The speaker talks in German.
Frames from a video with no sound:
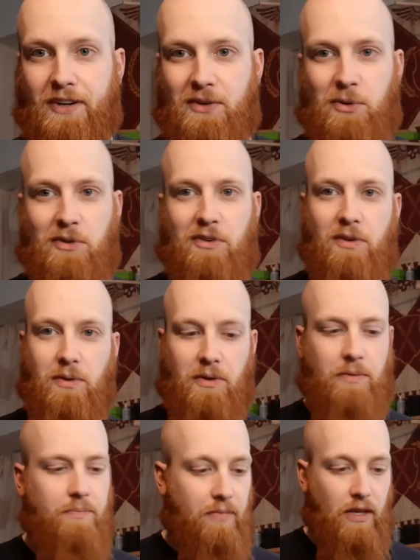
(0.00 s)
neues
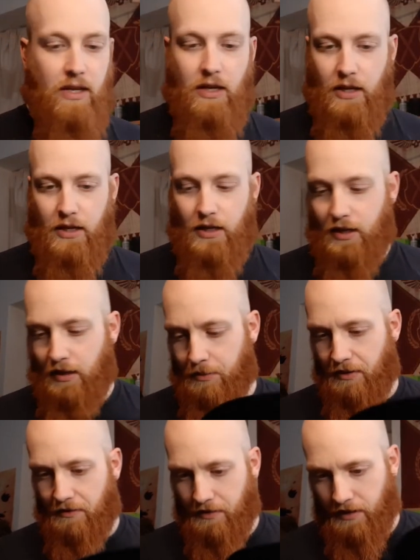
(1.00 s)
Glück. Ich habe
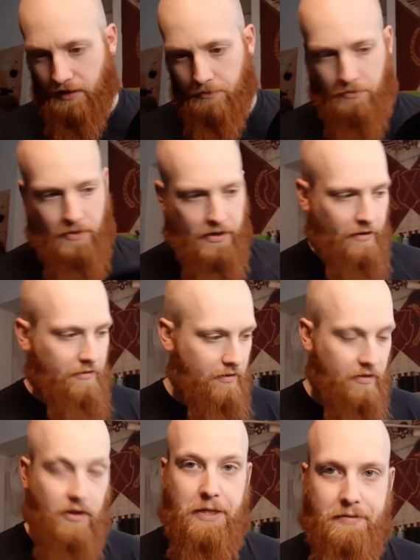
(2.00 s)
gestern Abend mal das
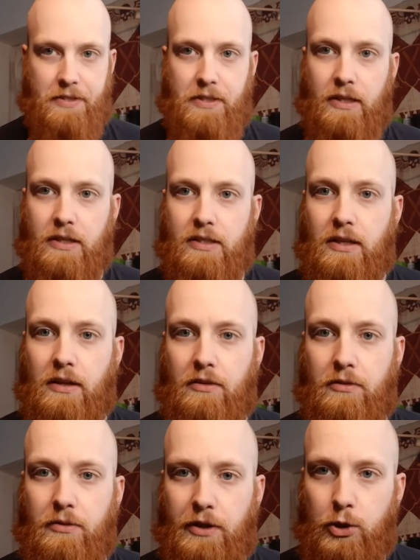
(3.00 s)
getan, was ich gestern
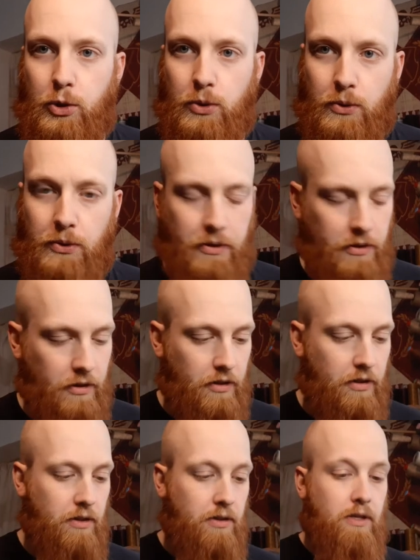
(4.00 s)
soweit schon
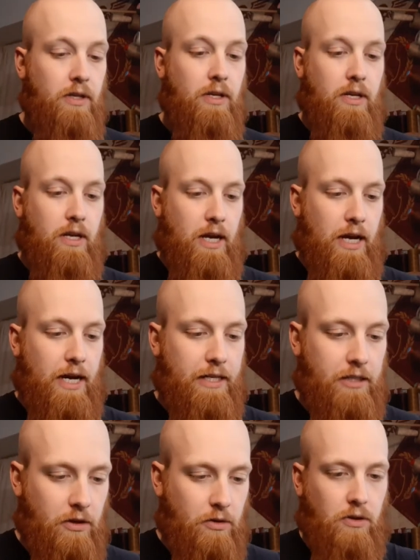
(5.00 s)
äh,
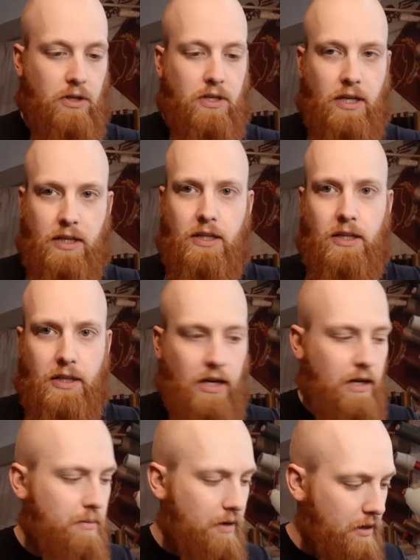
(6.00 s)
angekündigt hatte. Ich
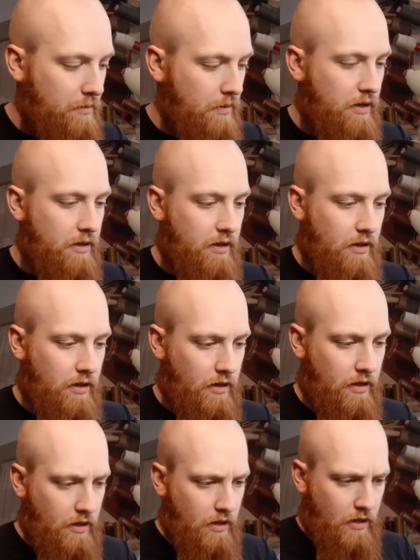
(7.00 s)
habe einmal die
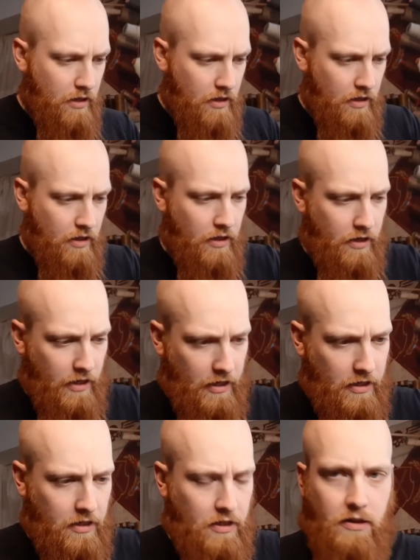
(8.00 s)
äh,
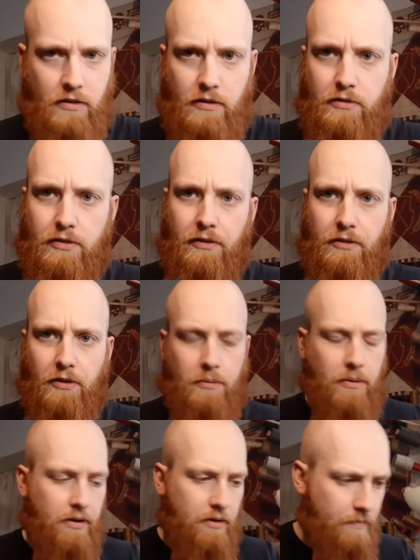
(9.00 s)
Nähte hier
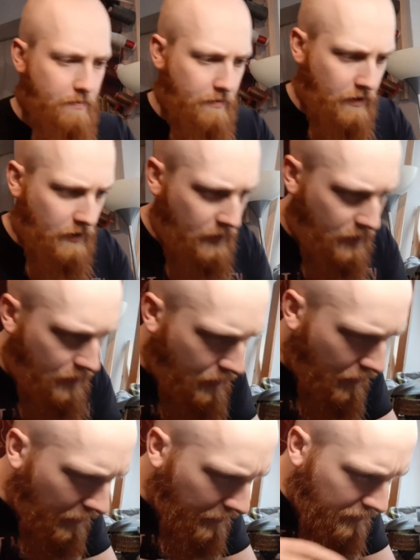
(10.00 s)
versäubert.
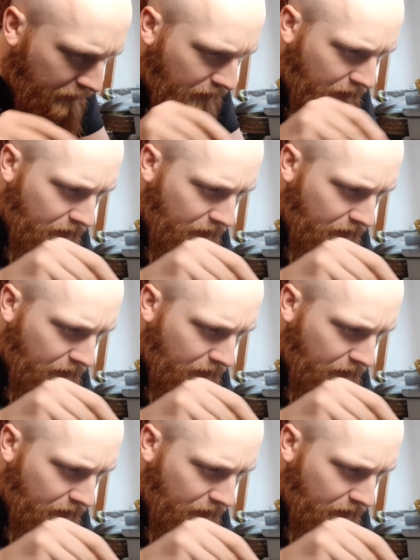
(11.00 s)
Aber ich sehe hier